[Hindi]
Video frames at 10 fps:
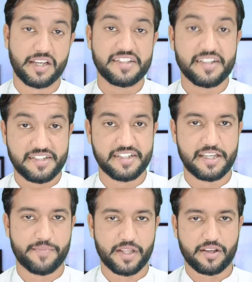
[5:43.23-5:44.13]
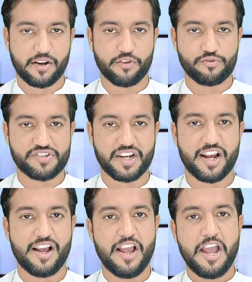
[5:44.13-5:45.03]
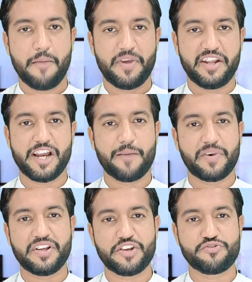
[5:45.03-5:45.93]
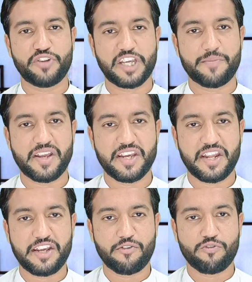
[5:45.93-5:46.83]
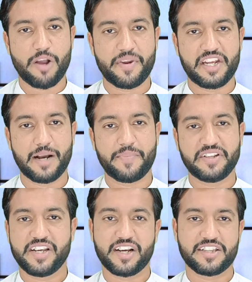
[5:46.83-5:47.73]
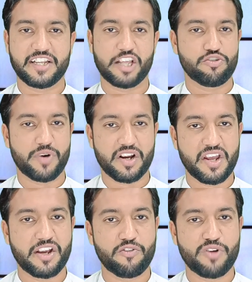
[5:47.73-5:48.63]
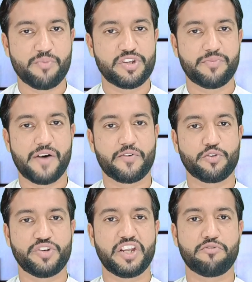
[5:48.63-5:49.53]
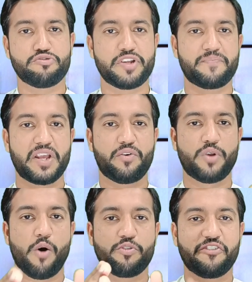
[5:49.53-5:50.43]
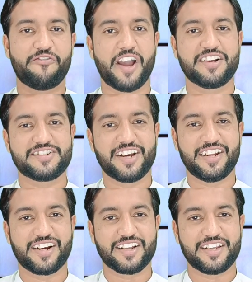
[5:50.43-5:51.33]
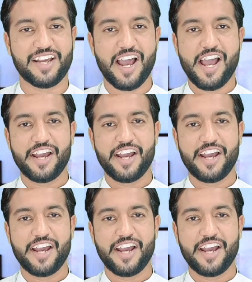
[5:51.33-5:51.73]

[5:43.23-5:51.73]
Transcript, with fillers: किस किस चीज़ की बात कर रहे हो तो उसने कहा मैंने यहाँ पर यह चोरी की मैं ये नहीं करूँगा मैंने यहाँ पर यह कत्ल किया दोबारा नहीं करूँगा मुझे माफ़ कर दो यानी कि उसने अपने गुनाहों की फहरिस्त जारी कर दी